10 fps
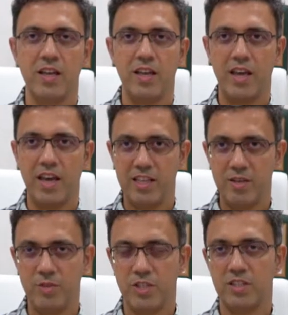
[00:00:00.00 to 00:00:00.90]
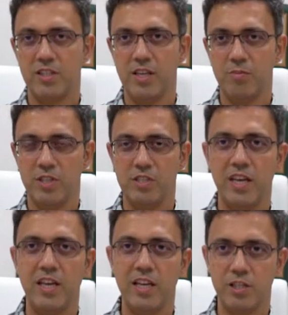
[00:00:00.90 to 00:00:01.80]
eklem içinde bir
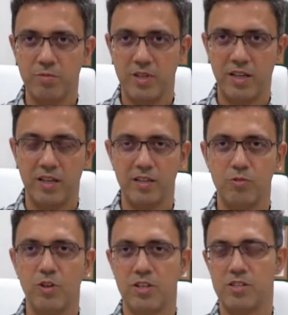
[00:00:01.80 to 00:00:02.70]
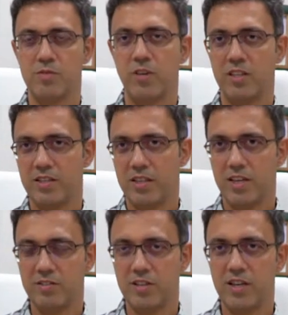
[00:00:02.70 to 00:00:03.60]
iyileşme uyarısı meydana
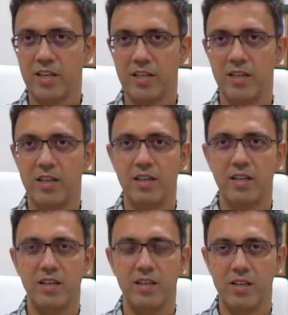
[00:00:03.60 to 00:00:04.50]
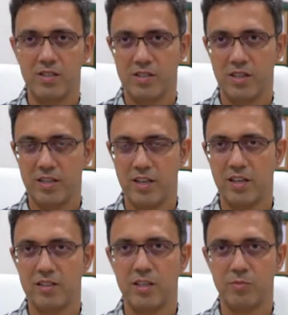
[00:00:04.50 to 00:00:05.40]
getirerek e, hastaya
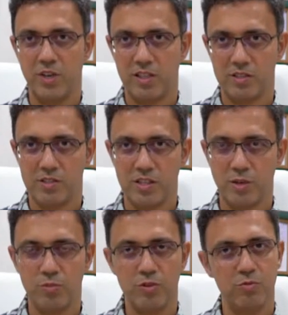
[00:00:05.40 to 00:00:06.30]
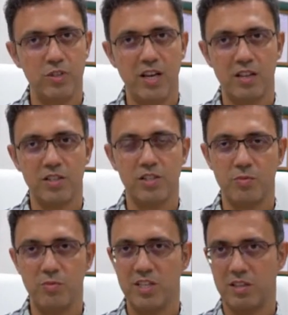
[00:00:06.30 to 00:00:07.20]
rahatlatma etkisi yapıyor. Bu da yaklaşık
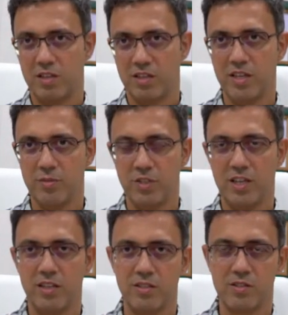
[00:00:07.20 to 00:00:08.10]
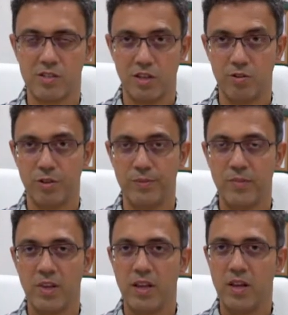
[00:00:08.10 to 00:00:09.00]
bir yıl kadar bir etki sağlıyor.
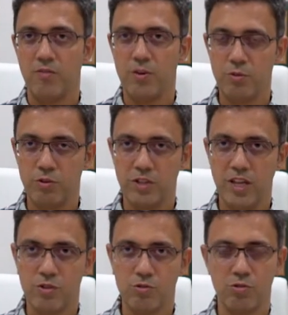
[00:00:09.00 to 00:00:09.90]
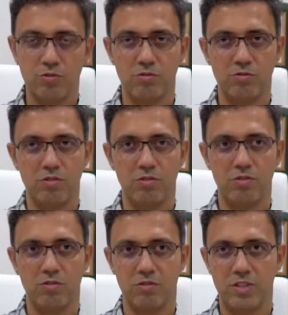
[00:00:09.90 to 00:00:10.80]
Ve bugün en son
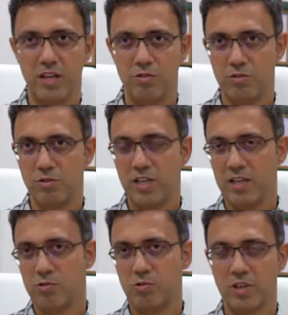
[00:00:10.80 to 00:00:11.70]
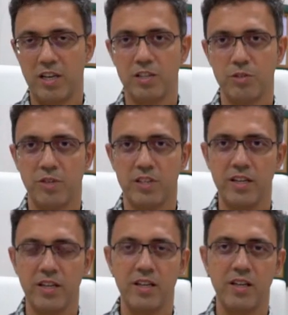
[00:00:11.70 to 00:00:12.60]
teknolojide, en son
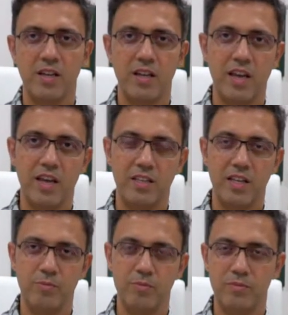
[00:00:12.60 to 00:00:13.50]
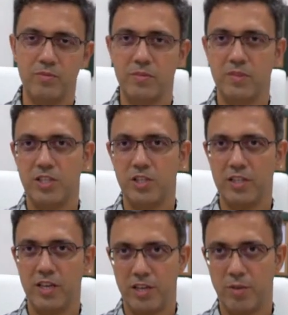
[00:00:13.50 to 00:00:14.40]
gelişmede eklem
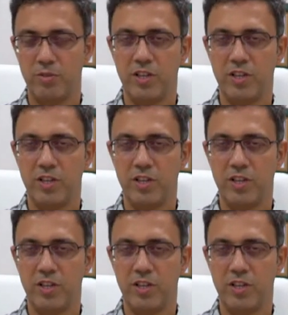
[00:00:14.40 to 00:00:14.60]
içine yapılan